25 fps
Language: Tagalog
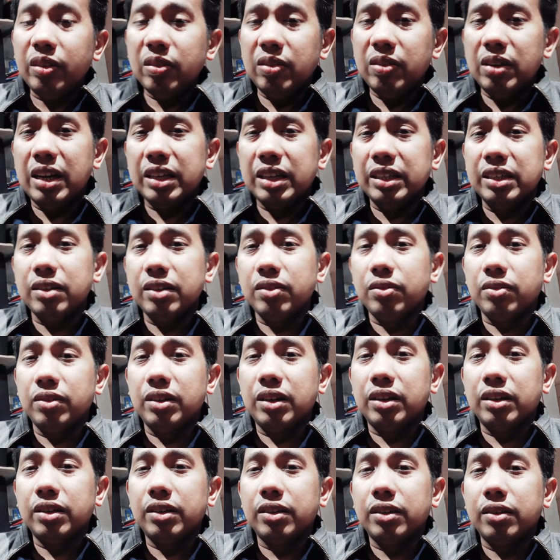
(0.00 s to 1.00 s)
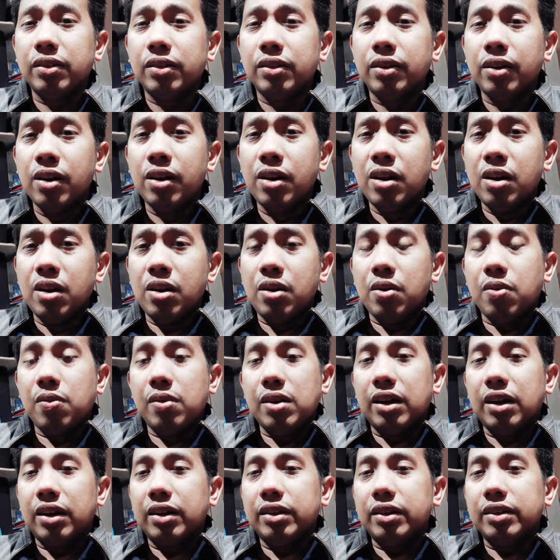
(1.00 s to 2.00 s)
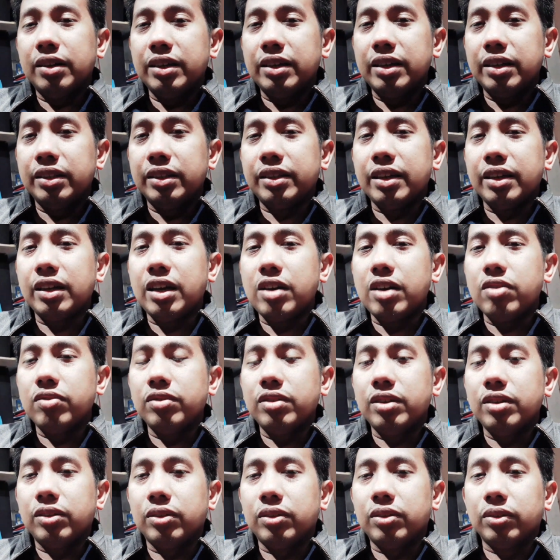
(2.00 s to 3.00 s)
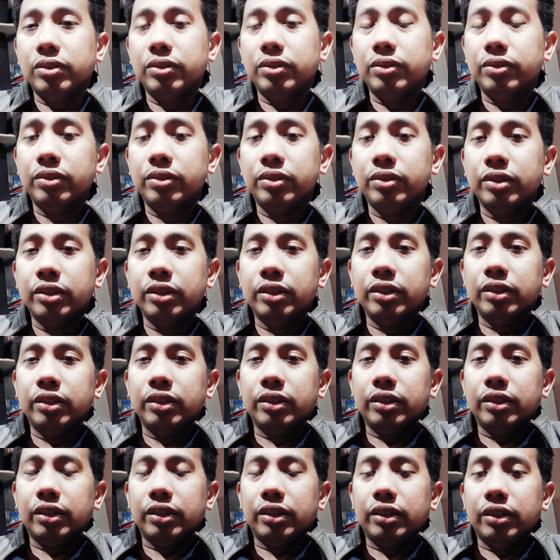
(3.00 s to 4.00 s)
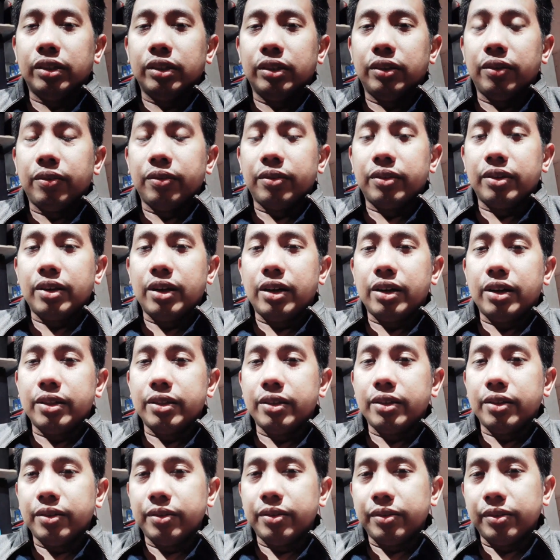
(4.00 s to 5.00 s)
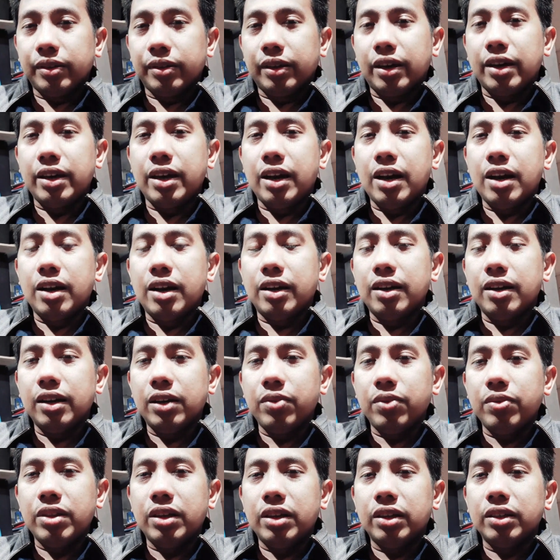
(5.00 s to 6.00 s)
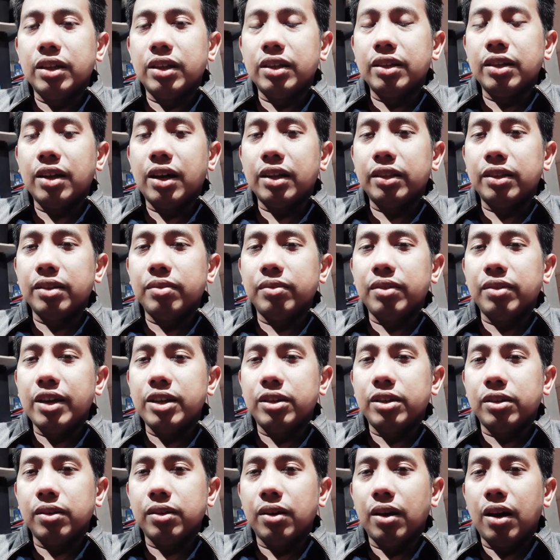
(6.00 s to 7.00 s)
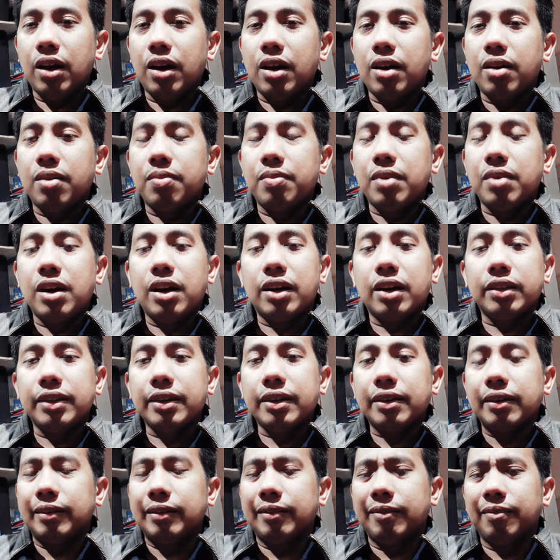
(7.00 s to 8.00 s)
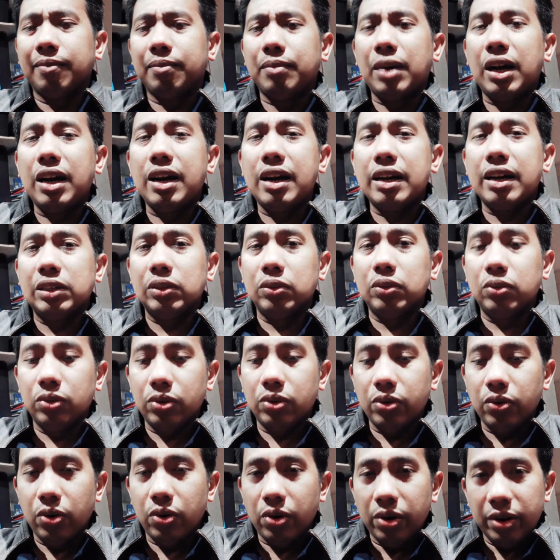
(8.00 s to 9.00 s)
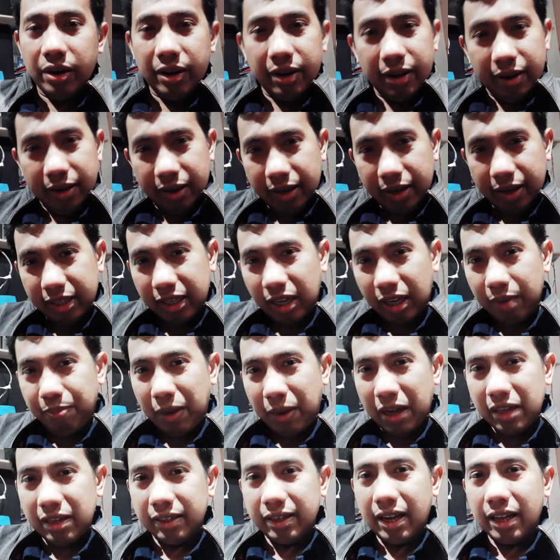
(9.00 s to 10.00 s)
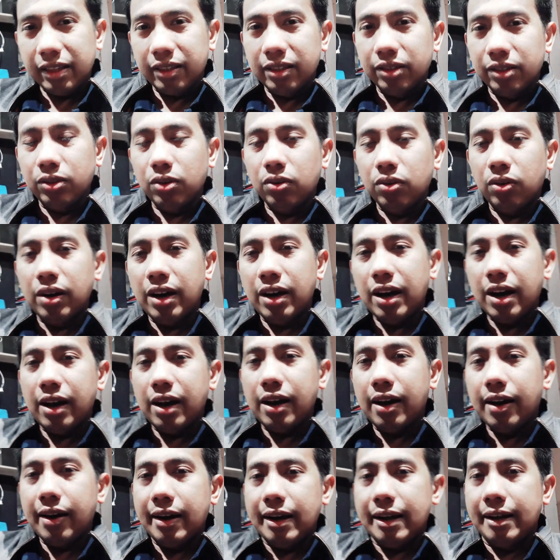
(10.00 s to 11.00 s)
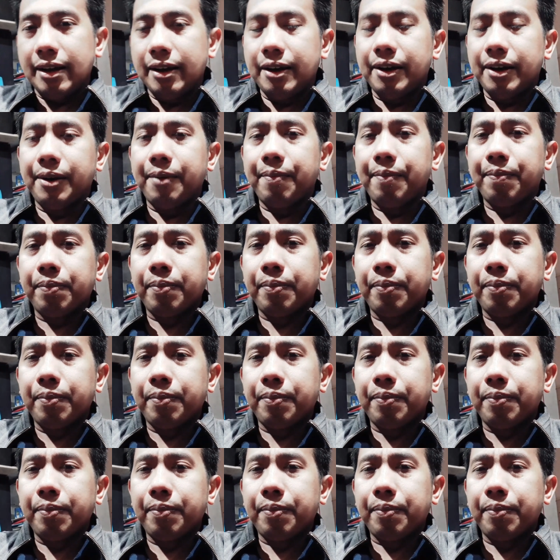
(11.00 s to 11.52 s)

Wala siya, walang walang naghihintay ngayon dito. Yan. Kaya ang gagawin lang natin guys, uh, mga katek, baka siguro isalpak lang natin tong uh,